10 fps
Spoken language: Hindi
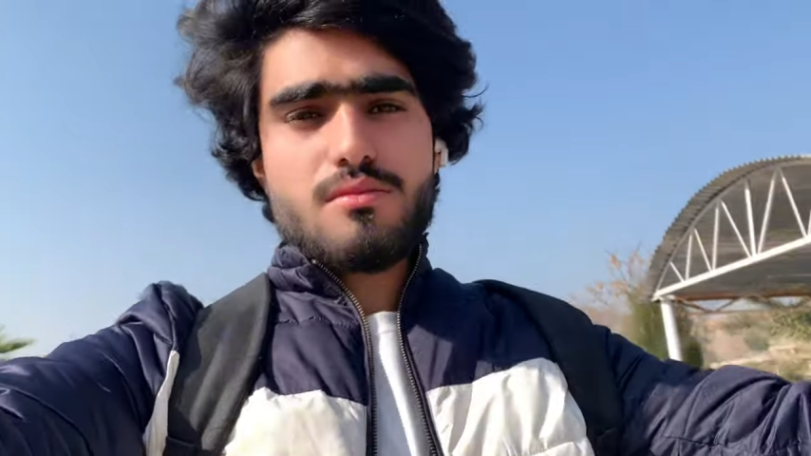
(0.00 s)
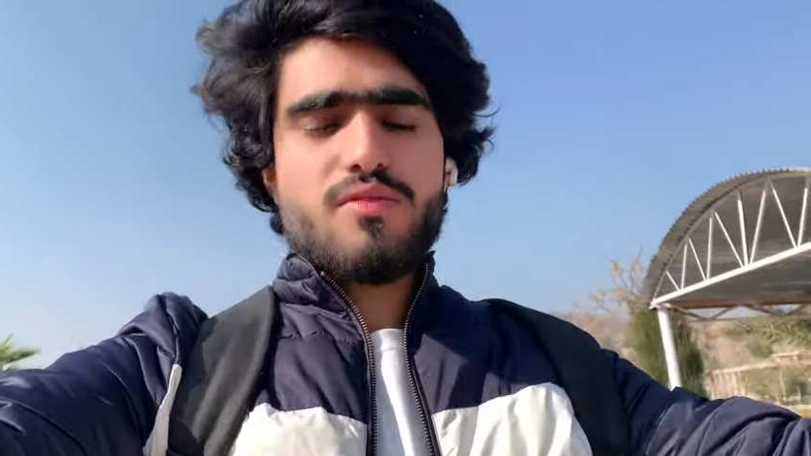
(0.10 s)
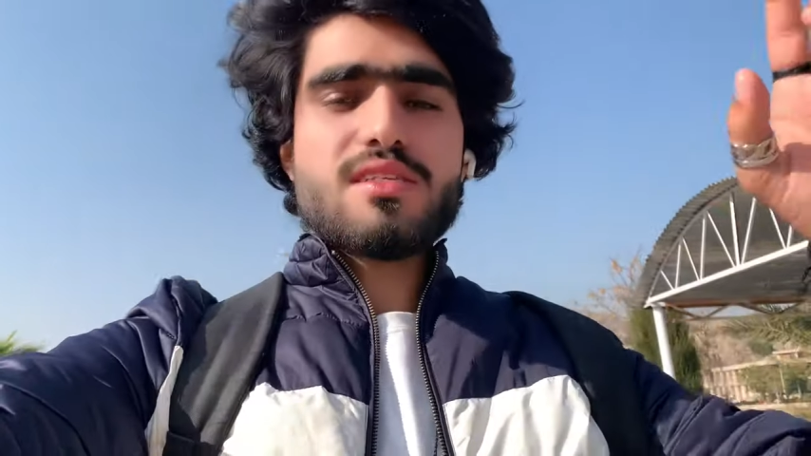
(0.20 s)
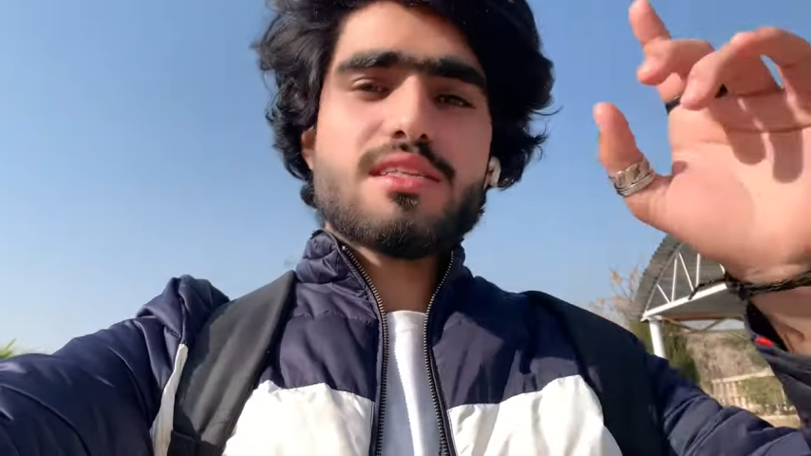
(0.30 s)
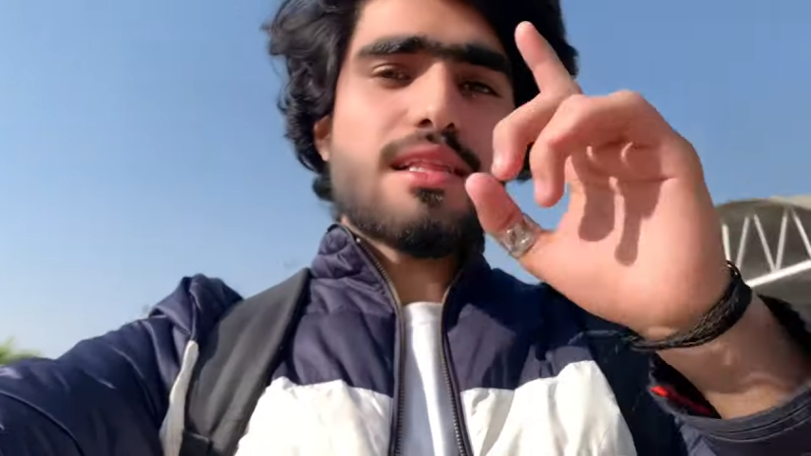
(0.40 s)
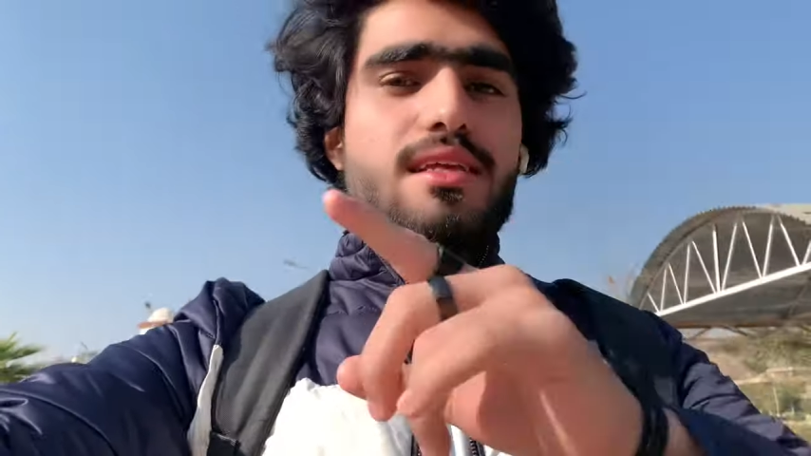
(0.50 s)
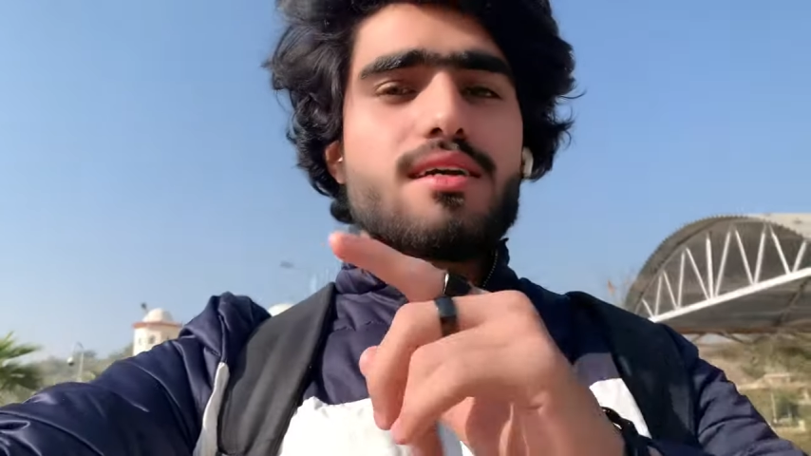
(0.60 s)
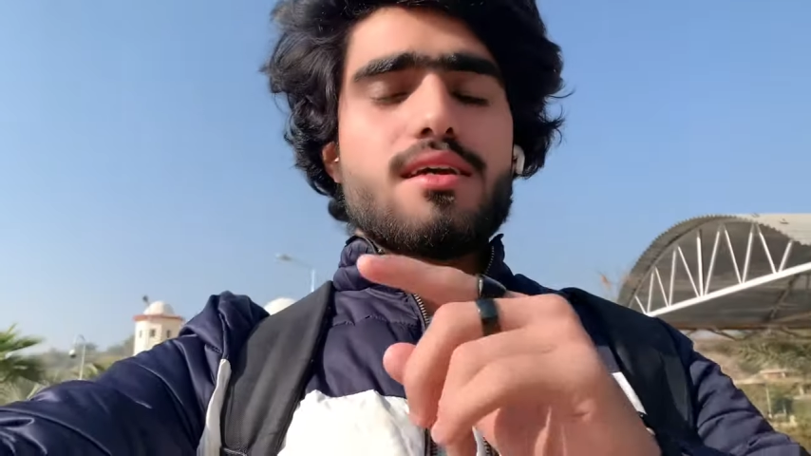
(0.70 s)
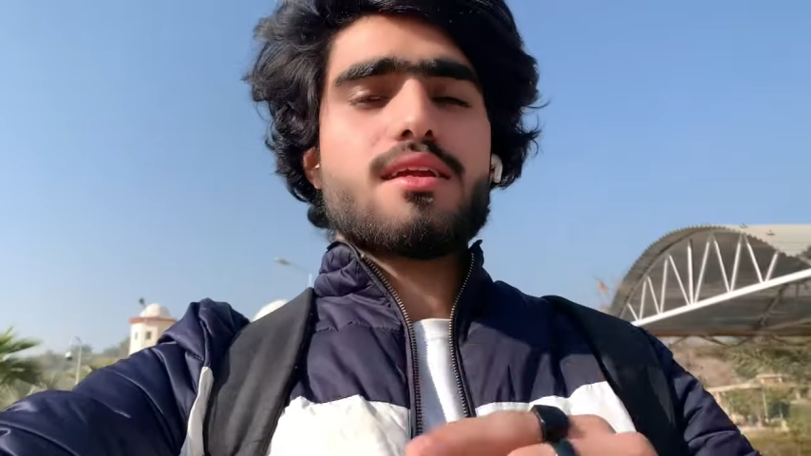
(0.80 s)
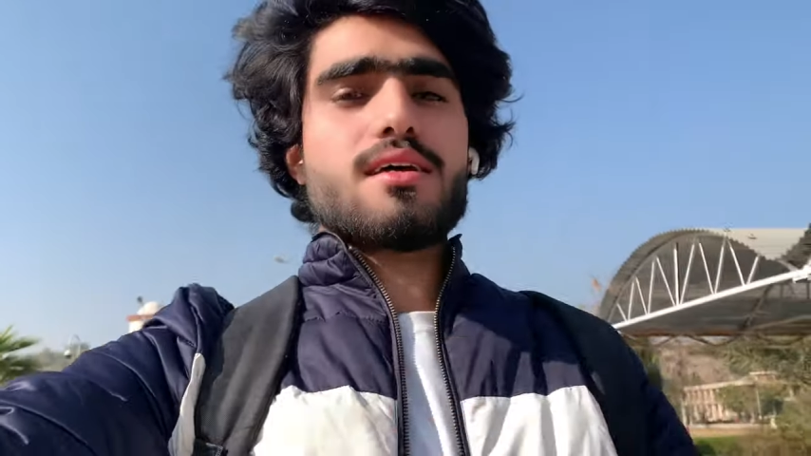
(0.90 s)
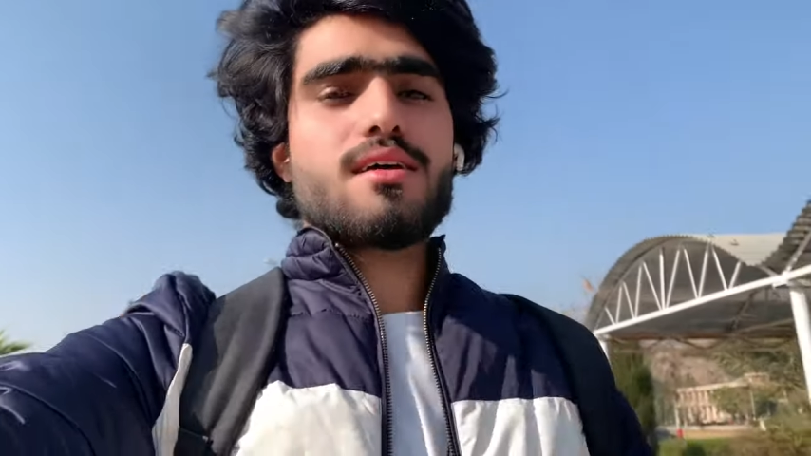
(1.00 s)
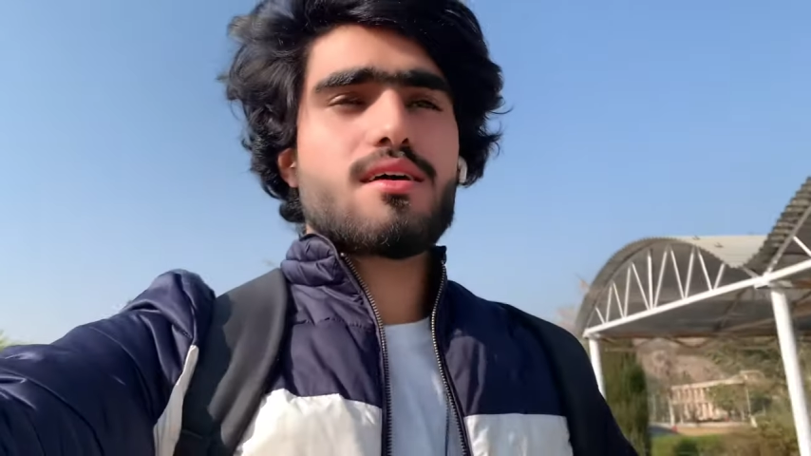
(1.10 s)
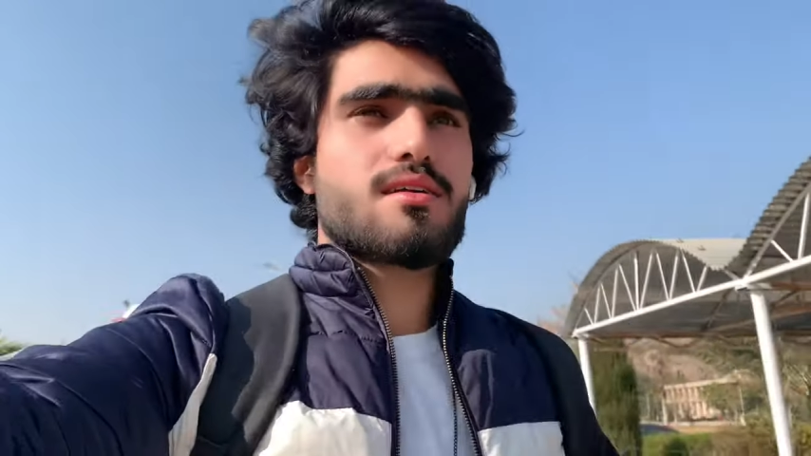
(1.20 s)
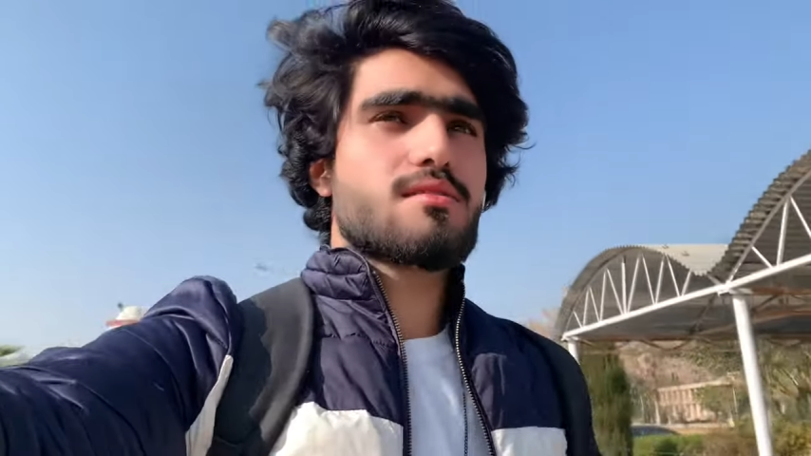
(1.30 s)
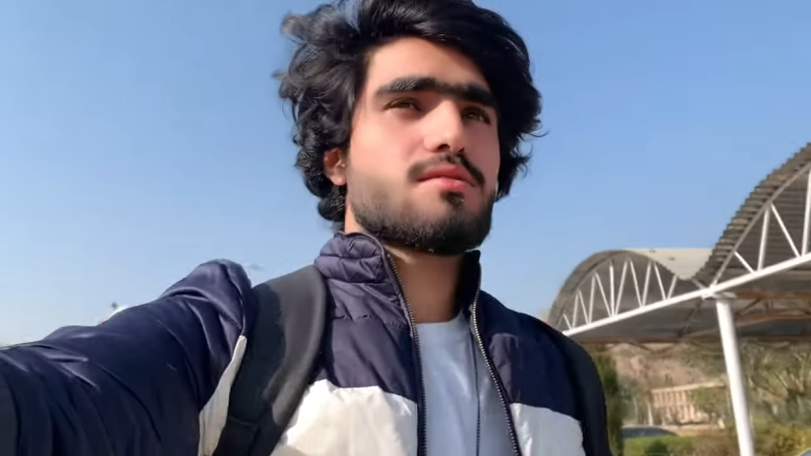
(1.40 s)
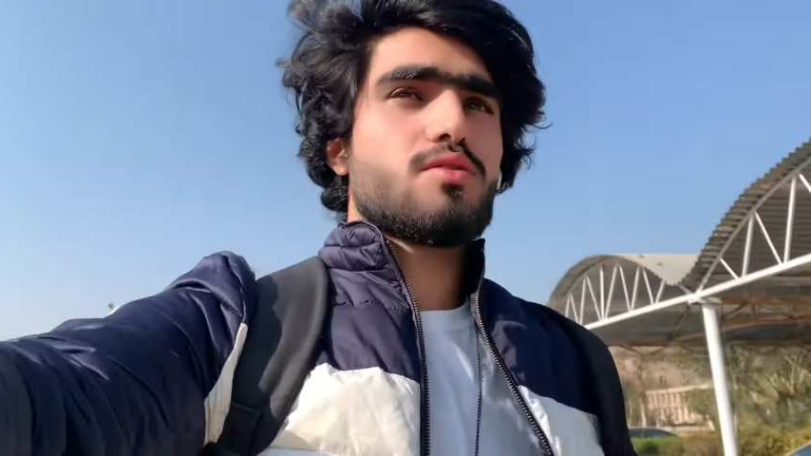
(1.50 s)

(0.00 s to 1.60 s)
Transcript: वैसे दिल नहीं कर रहा है यार